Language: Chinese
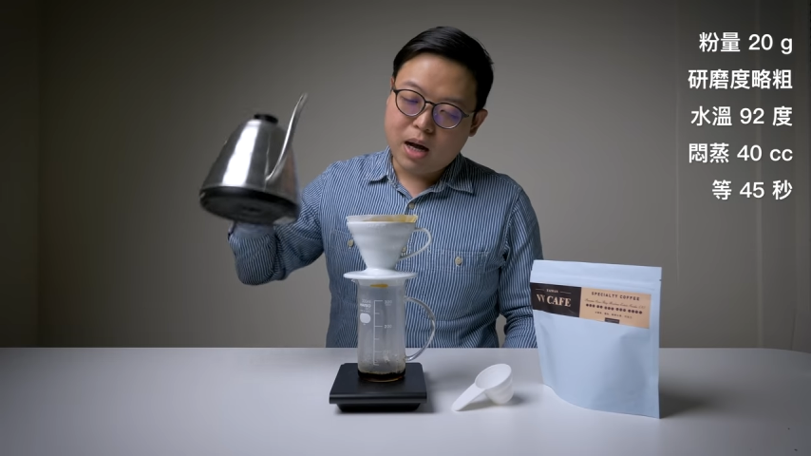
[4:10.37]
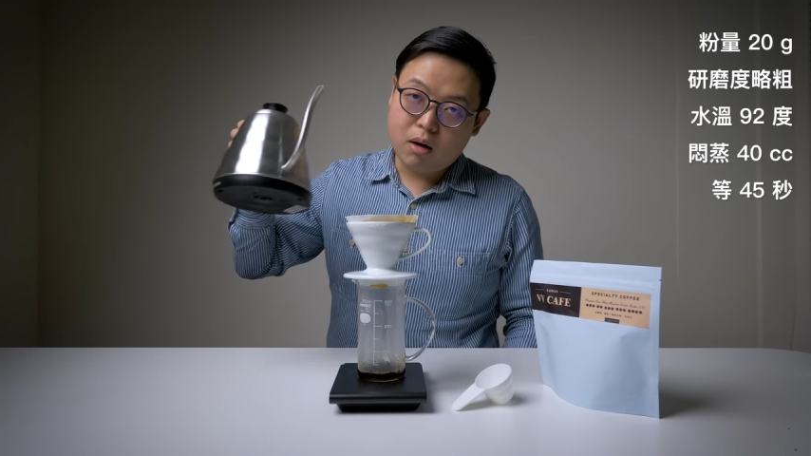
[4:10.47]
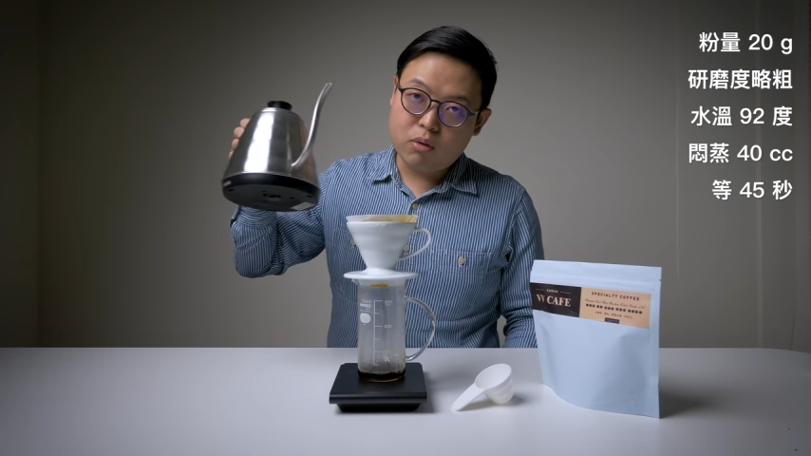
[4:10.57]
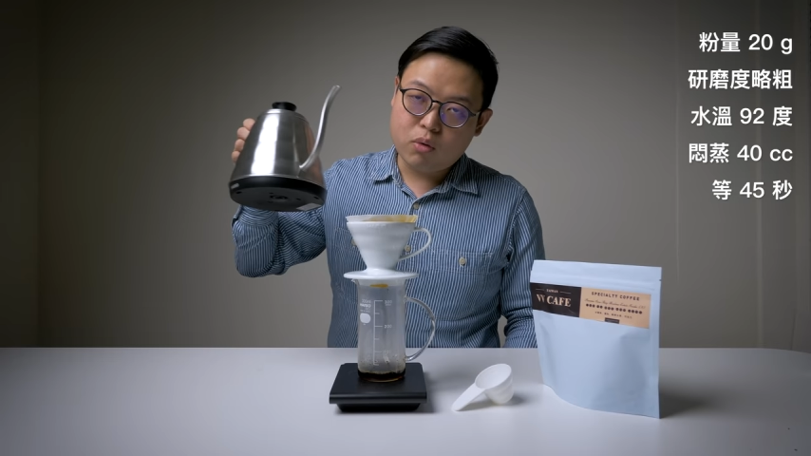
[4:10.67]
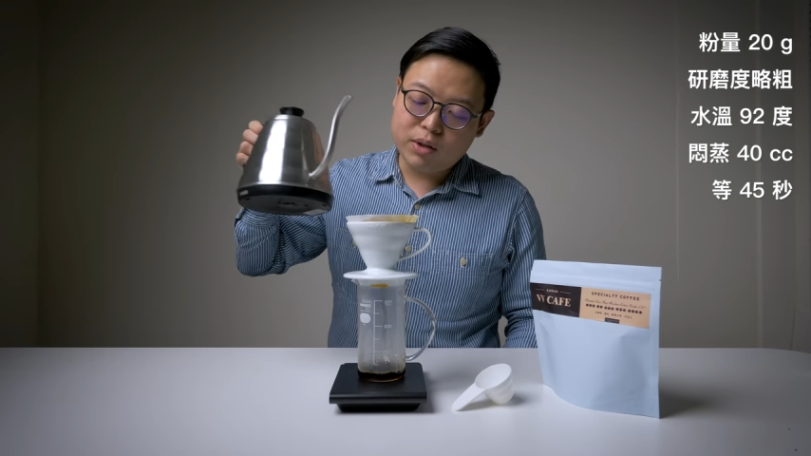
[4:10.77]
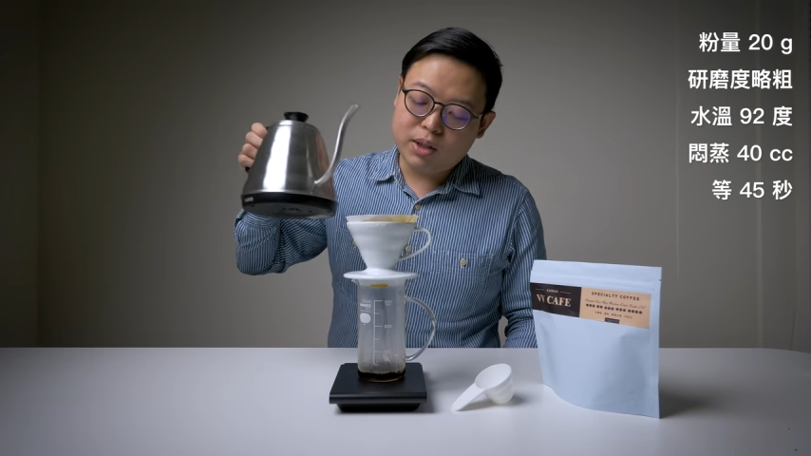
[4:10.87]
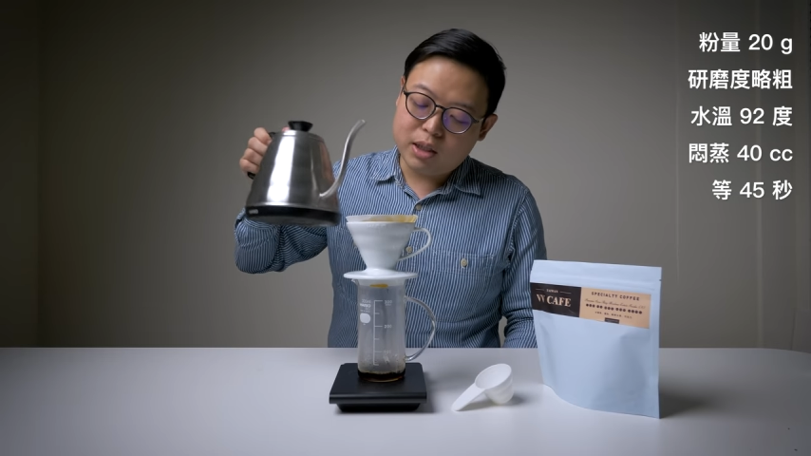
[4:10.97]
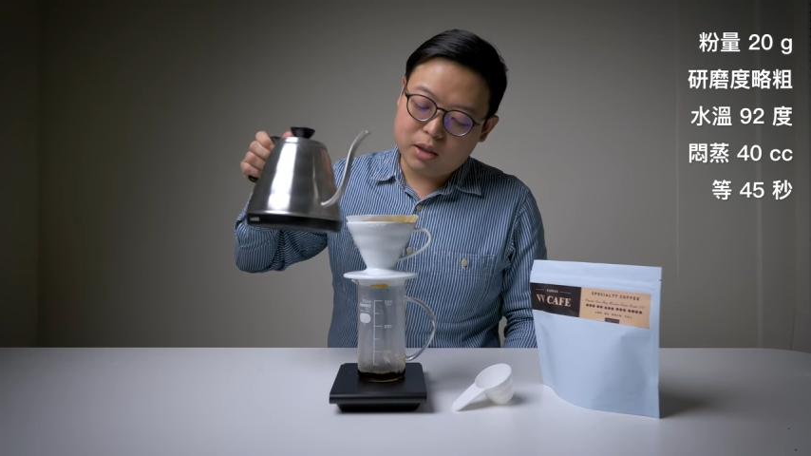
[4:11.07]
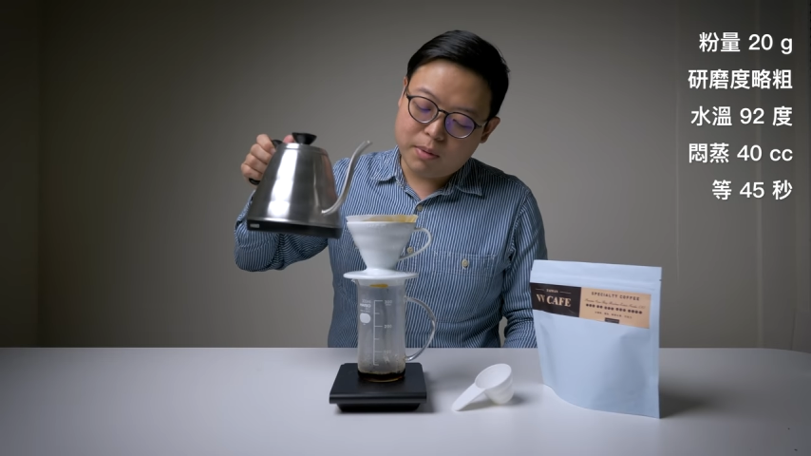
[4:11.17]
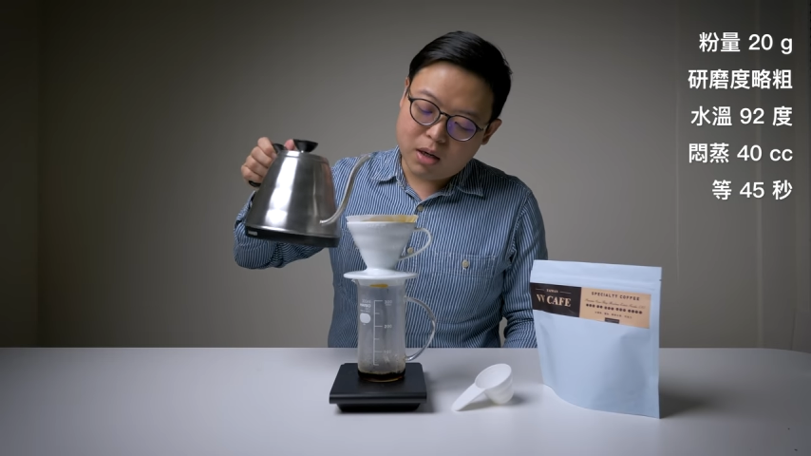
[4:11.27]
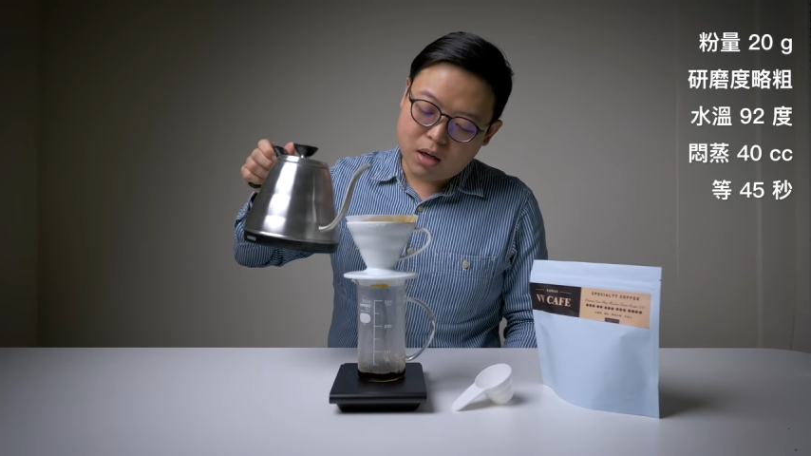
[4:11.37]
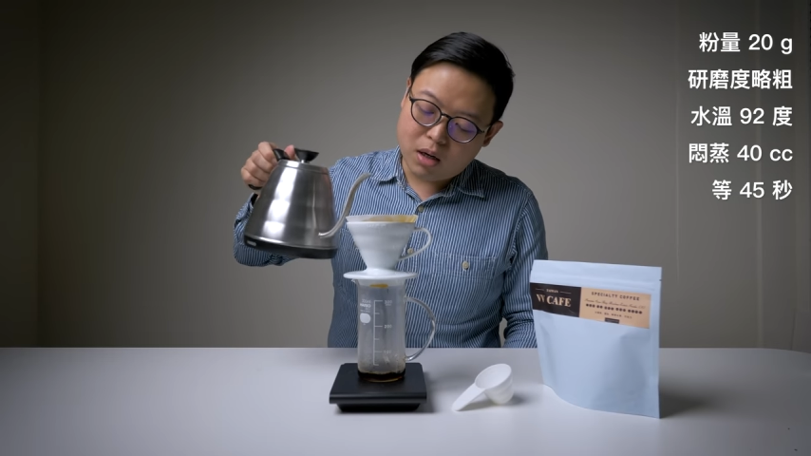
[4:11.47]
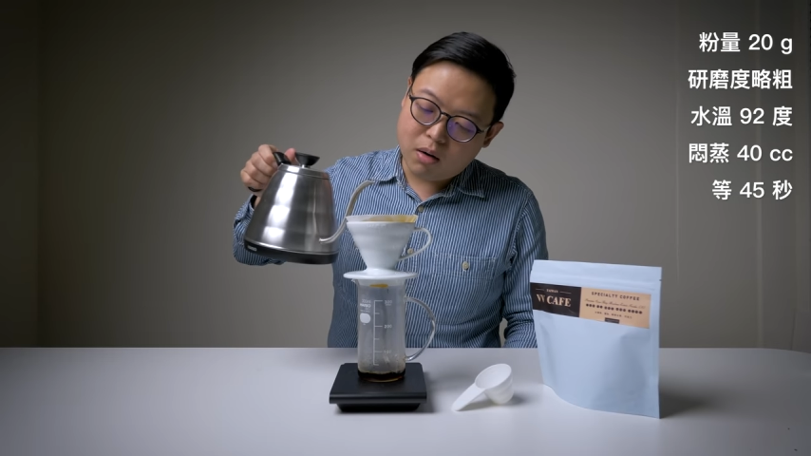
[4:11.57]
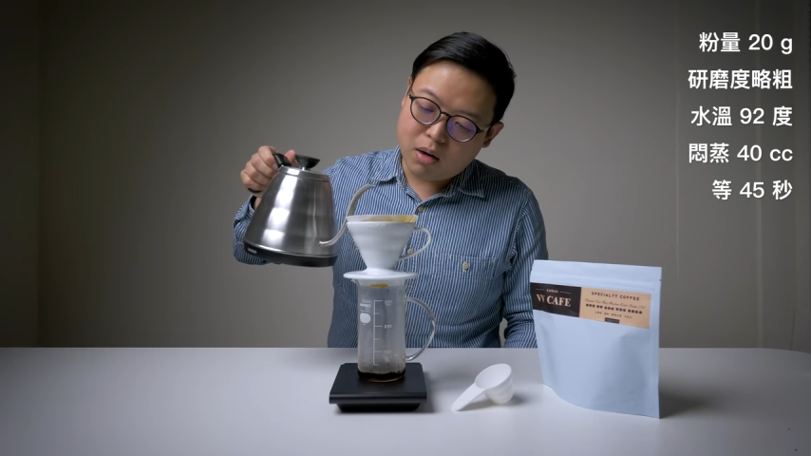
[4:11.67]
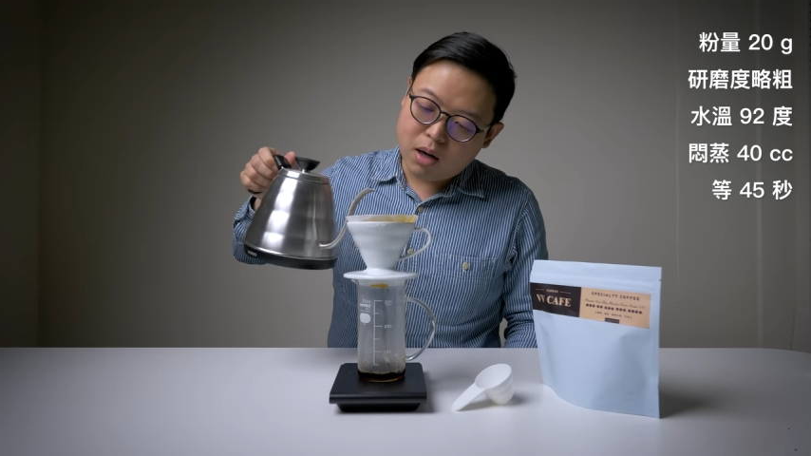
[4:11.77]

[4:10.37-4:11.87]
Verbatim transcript: 好，关键在这边哈。